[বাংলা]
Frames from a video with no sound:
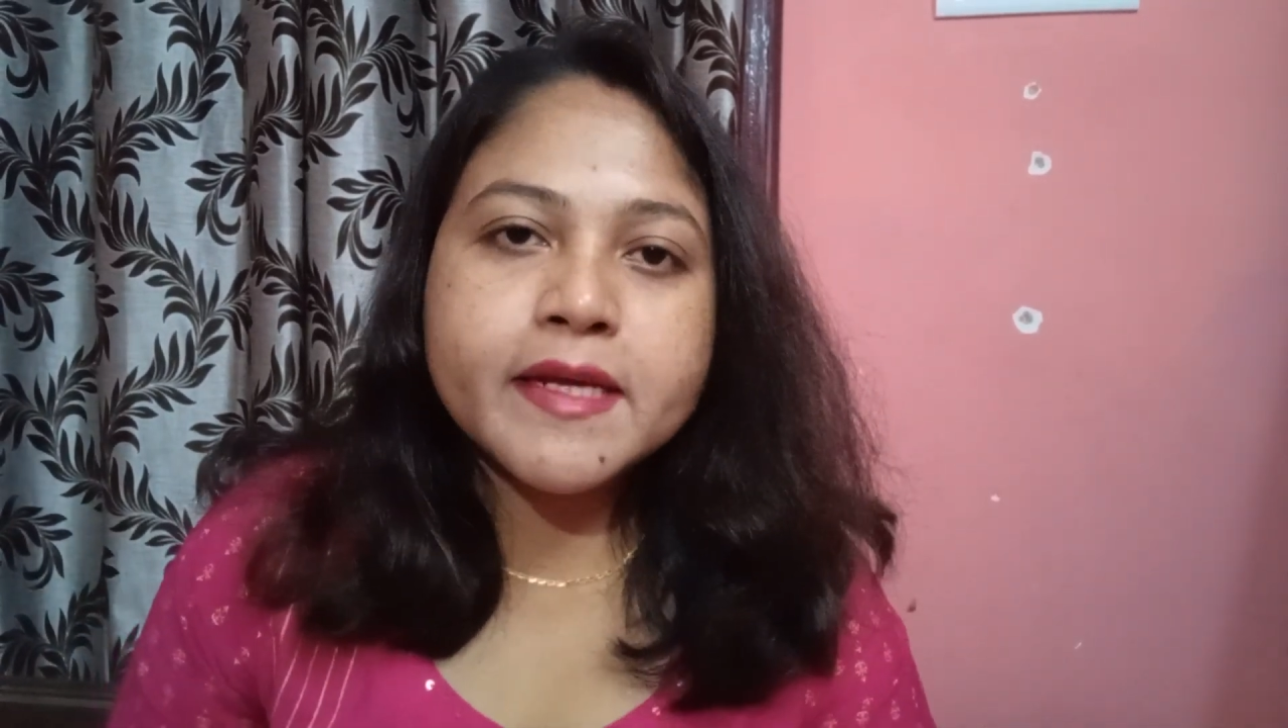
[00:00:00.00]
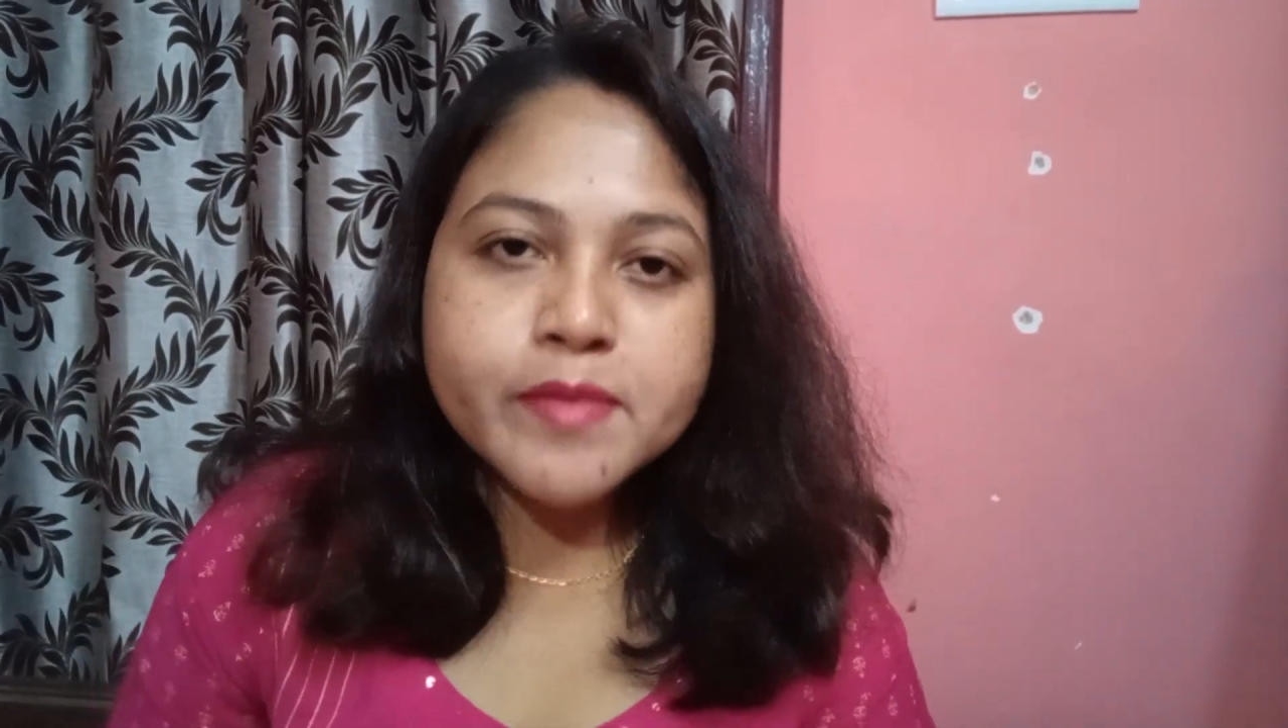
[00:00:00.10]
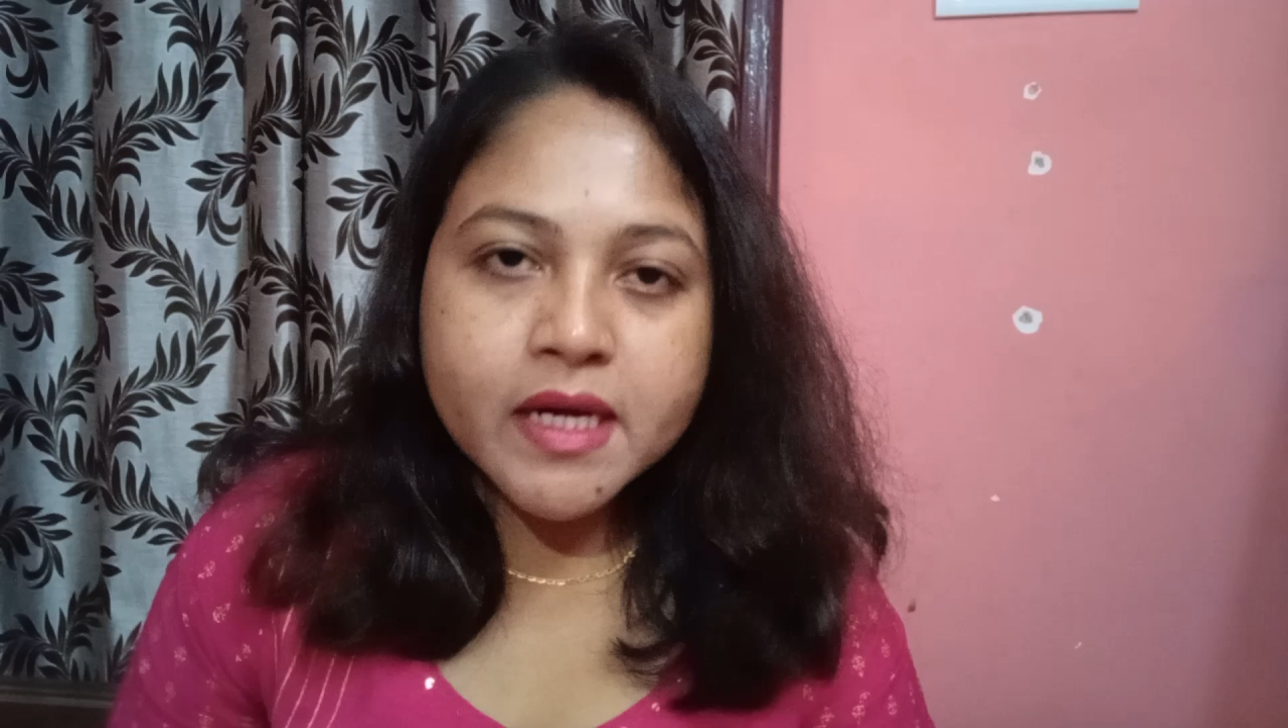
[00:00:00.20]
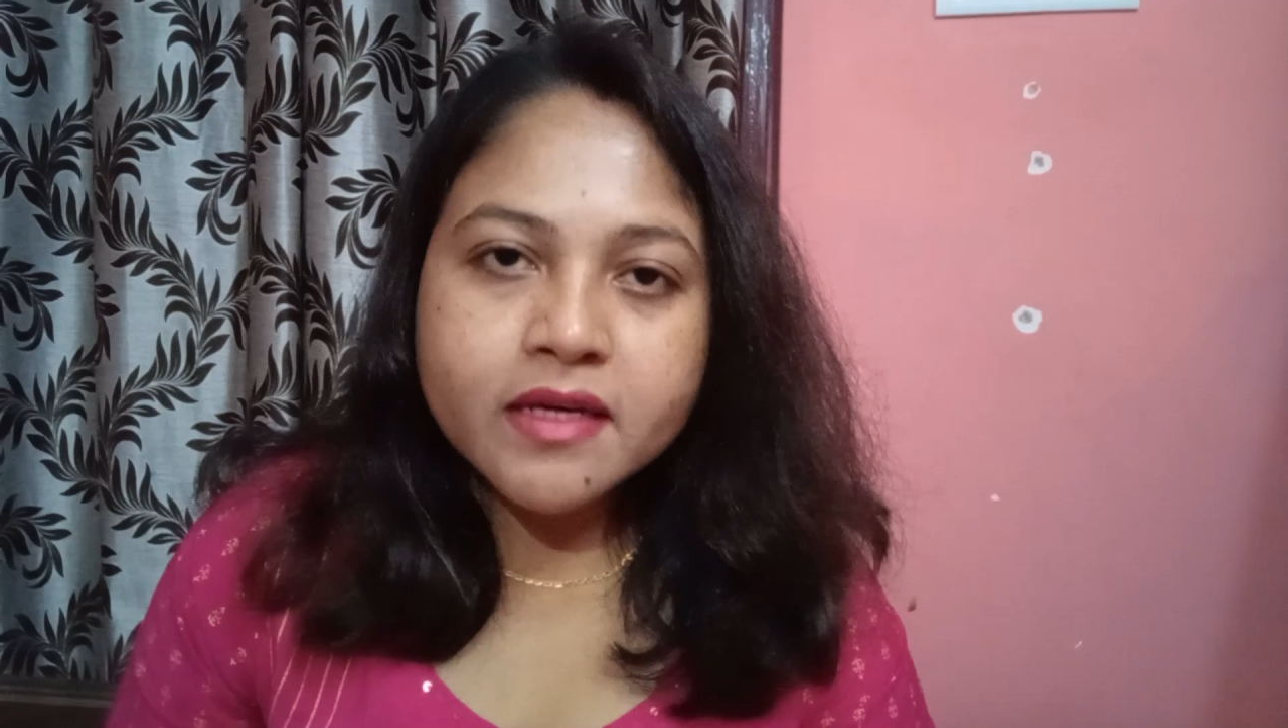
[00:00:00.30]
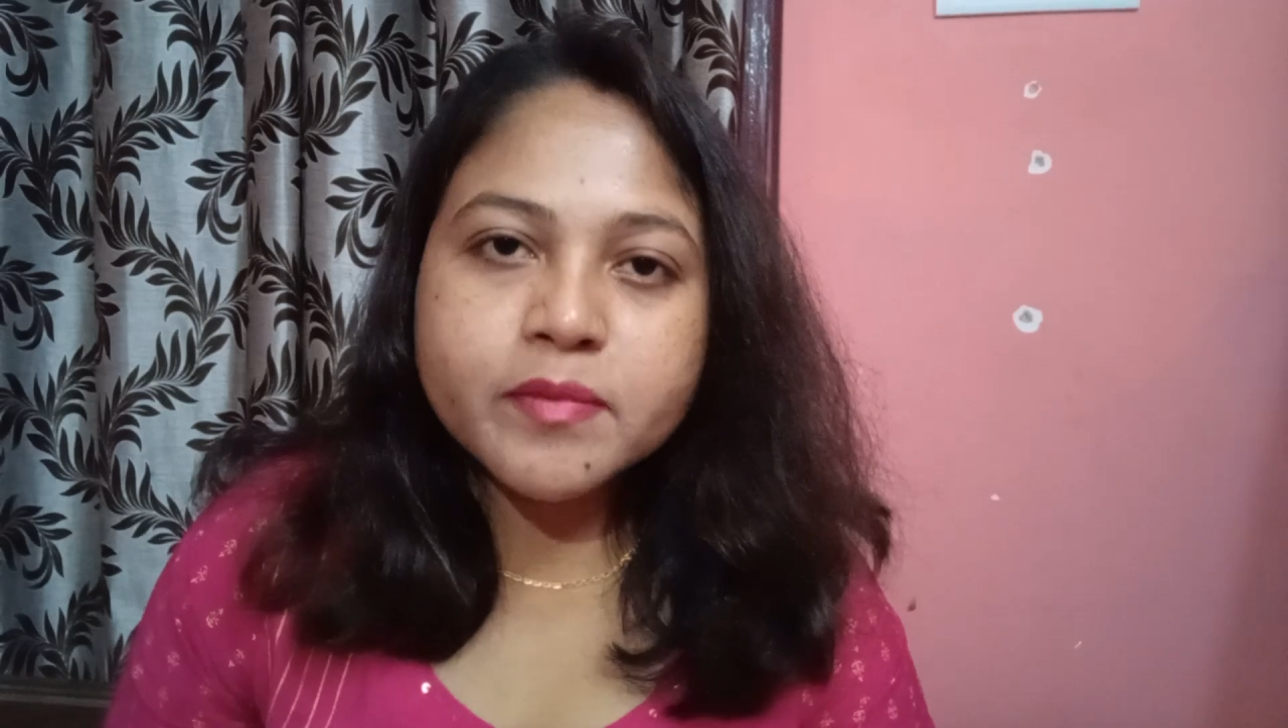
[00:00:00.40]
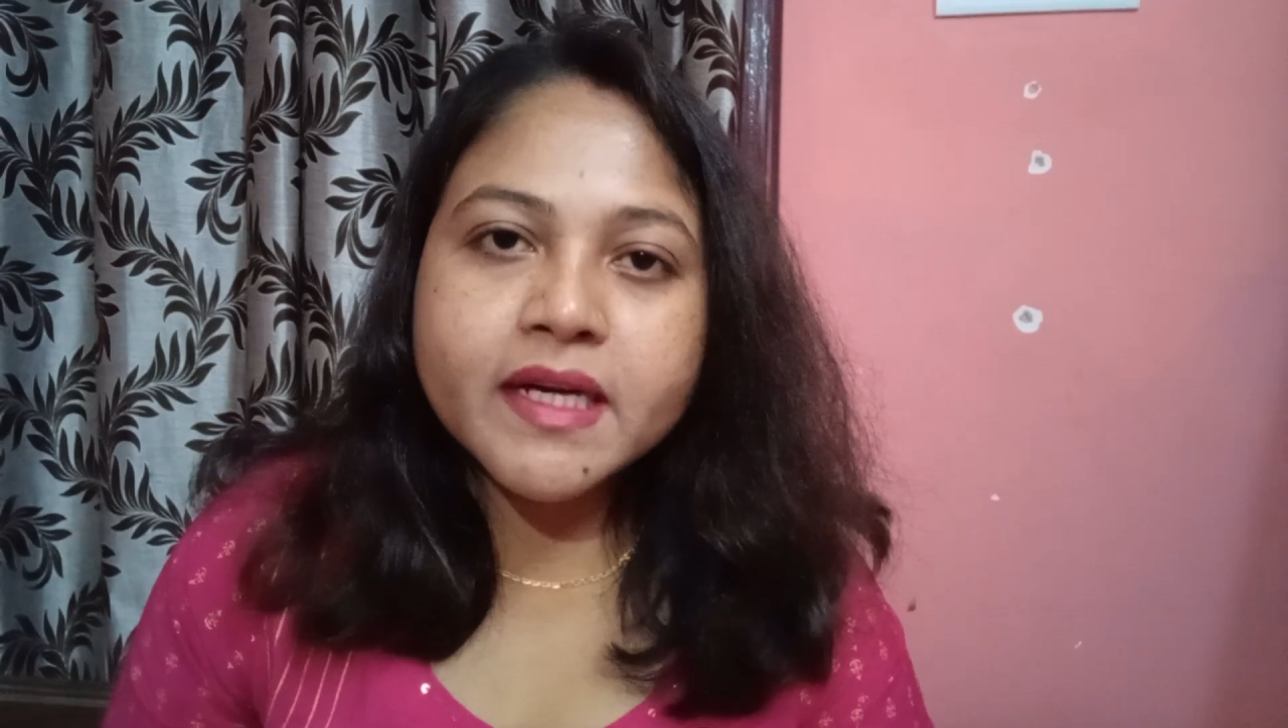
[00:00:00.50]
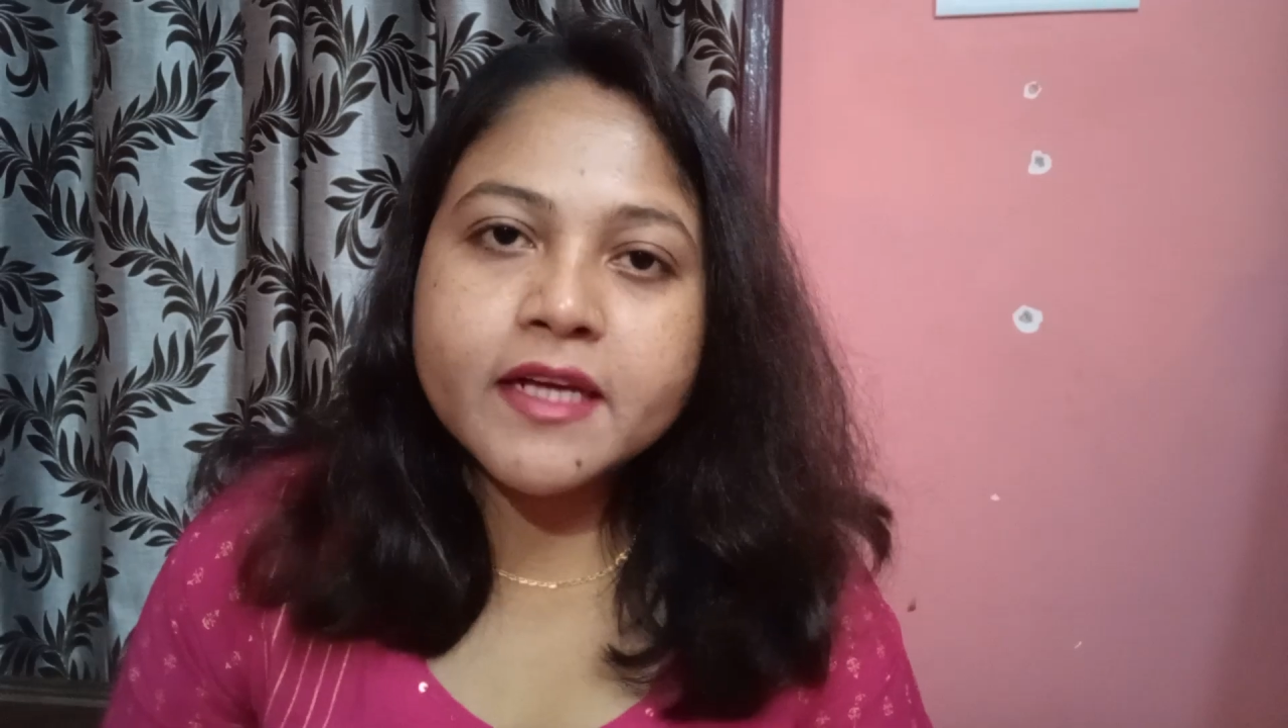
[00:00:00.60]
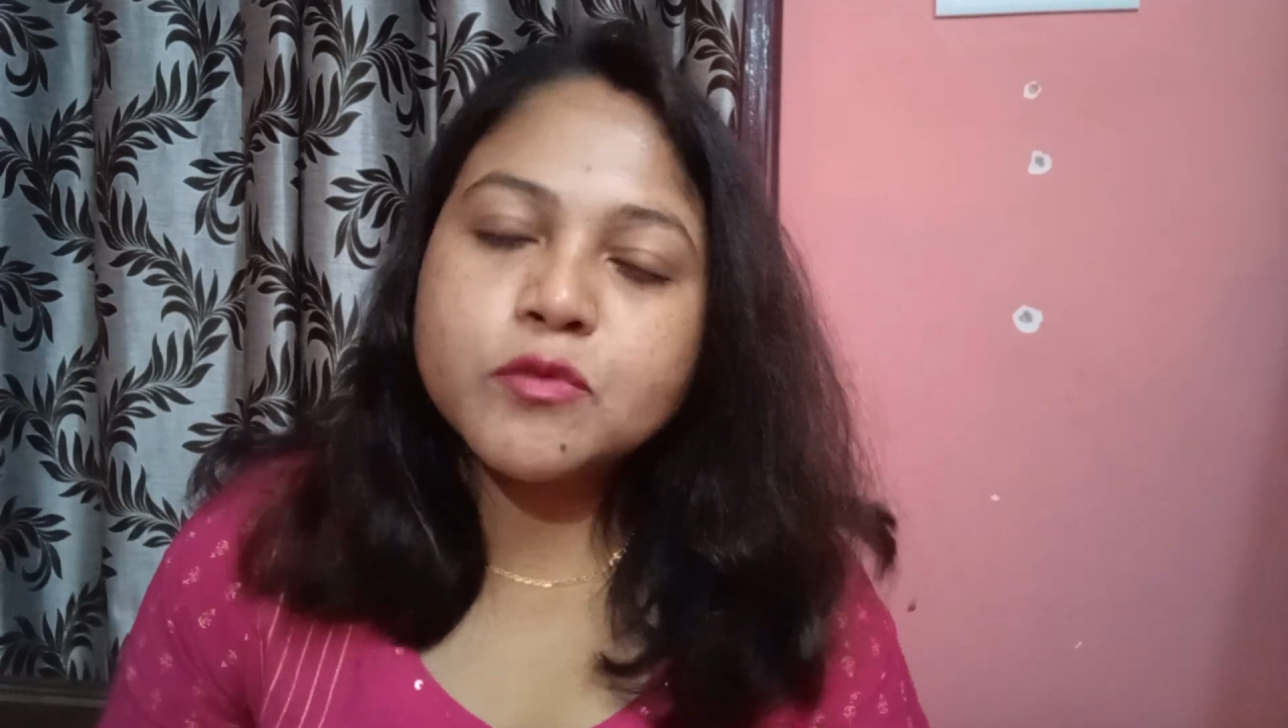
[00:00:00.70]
এইবার মানে